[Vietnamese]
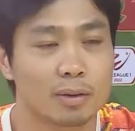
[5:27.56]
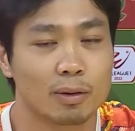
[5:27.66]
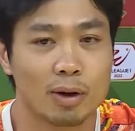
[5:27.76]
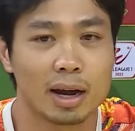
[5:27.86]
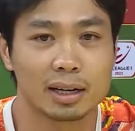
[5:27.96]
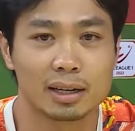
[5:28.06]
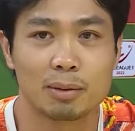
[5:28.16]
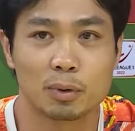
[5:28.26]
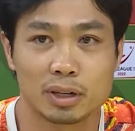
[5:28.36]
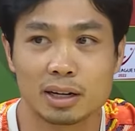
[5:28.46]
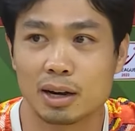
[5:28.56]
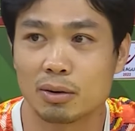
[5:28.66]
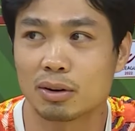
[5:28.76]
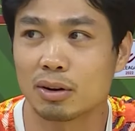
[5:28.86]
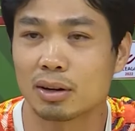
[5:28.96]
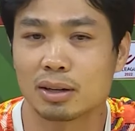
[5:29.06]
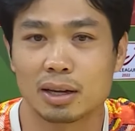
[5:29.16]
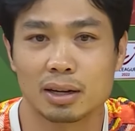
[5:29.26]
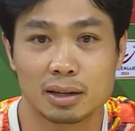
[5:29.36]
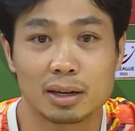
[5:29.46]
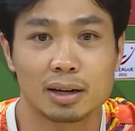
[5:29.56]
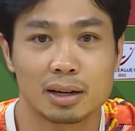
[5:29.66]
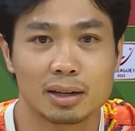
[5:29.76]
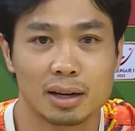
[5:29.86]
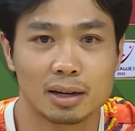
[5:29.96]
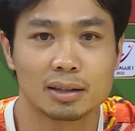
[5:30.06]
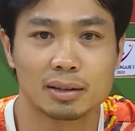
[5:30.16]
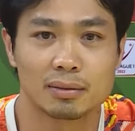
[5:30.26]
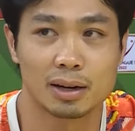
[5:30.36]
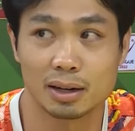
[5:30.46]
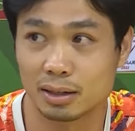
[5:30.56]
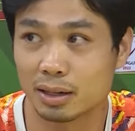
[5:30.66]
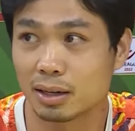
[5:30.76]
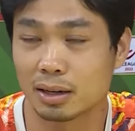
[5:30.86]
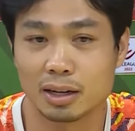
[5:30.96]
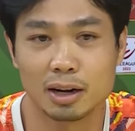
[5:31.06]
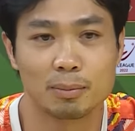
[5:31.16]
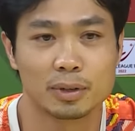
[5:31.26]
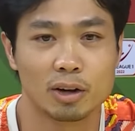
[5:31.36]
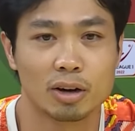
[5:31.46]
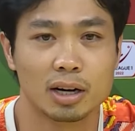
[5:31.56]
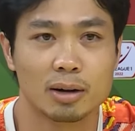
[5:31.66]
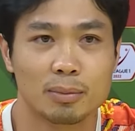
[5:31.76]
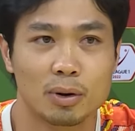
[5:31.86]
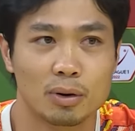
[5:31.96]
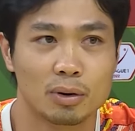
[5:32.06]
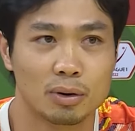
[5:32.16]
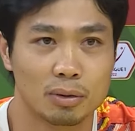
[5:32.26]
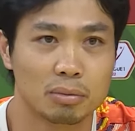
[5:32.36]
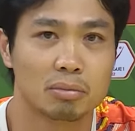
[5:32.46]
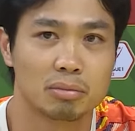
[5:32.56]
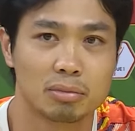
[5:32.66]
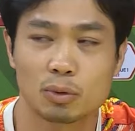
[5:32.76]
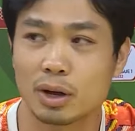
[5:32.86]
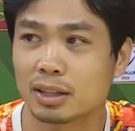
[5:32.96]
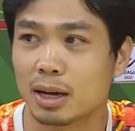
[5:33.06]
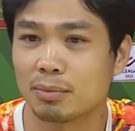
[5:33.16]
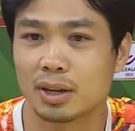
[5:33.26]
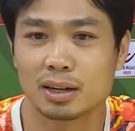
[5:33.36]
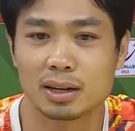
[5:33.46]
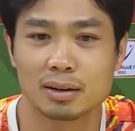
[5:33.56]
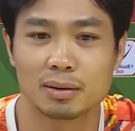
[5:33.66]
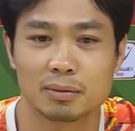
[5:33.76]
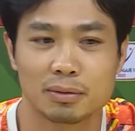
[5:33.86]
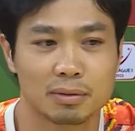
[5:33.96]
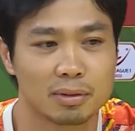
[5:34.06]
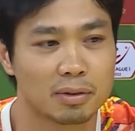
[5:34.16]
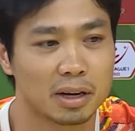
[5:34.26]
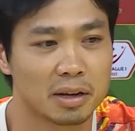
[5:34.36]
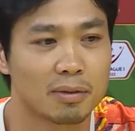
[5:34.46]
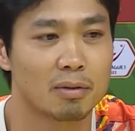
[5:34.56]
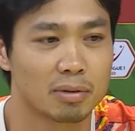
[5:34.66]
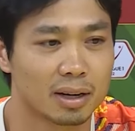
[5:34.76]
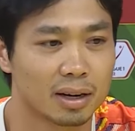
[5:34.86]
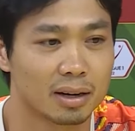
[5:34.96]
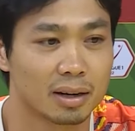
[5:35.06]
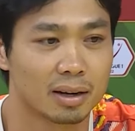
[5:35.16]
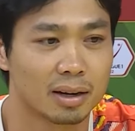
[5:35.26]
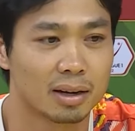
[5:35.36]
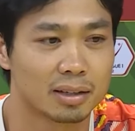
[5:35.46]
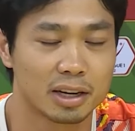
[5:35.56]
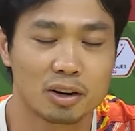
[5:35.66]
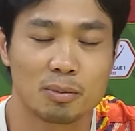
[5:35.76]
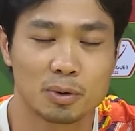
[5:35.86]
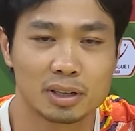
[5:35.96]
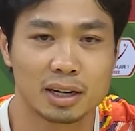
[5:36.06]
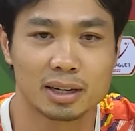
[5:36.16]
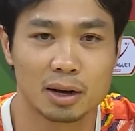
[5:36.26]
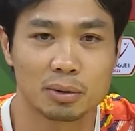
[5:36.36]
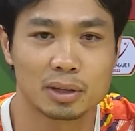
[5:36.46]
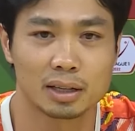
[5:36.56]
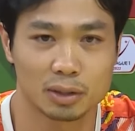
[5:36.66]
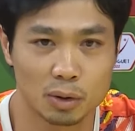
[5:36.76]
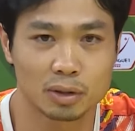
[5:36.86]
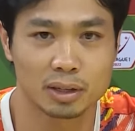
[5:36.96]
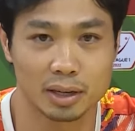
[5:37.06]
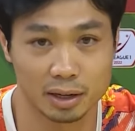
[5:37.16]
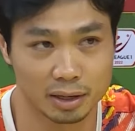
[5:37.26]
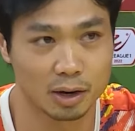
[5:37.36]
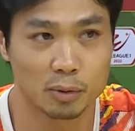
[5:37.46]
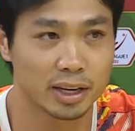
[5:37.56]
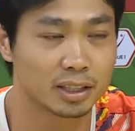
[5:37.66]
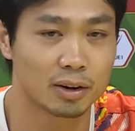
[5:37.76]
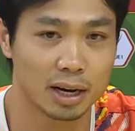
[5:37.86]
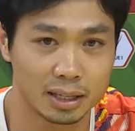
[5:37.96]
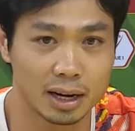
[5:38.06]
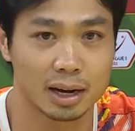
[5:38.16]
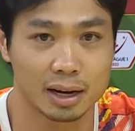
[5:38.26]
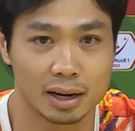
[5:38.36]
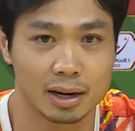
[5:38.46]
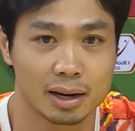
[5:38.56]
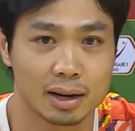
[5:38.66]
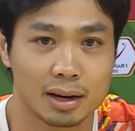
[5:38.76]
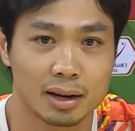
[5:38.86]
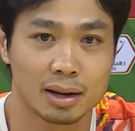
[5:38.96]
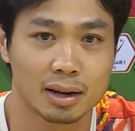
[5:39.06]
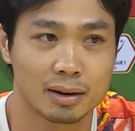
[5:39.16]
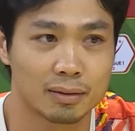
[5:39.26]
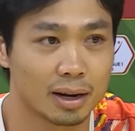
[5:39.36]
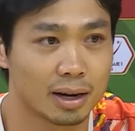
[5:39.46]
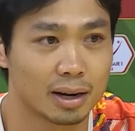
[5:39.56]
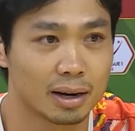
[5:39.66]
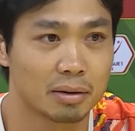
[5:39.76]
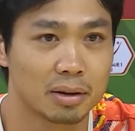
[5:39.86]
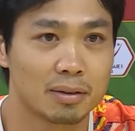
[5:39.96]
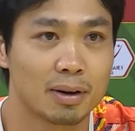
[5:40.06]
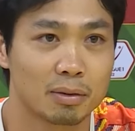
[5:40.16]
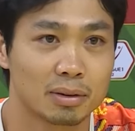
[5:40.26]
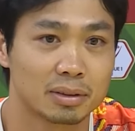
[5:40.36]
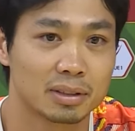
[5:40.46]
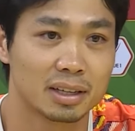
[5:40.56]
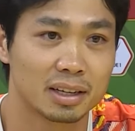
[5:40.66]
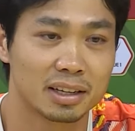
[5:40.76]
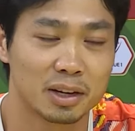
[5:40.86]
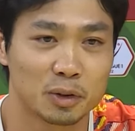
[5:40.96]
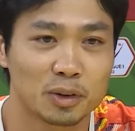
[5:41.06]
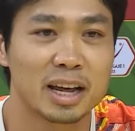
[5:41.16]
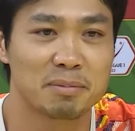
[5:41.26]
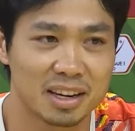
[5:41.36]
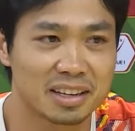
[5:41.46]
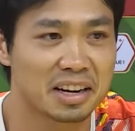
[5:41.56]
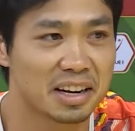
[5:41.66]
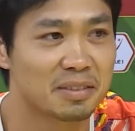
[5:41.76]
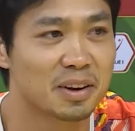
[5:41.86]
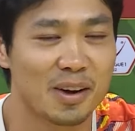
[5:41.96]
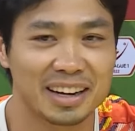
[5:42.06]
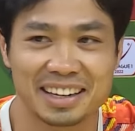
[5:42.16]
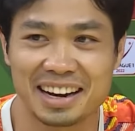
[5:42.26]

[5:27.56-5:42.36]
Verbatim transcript: Nội Hoàng Anh là một trận đấu có thể là rất là lớn và rất là người hâm nhiều người hâm mộ quan tâm, nên là tôi hy vọng là sẽ có một trận đấu thật tốt để cống hiến cho khán giả, và hy vọng những cái điều tốt đẹp nhất sẽ đến với Hoàng Anh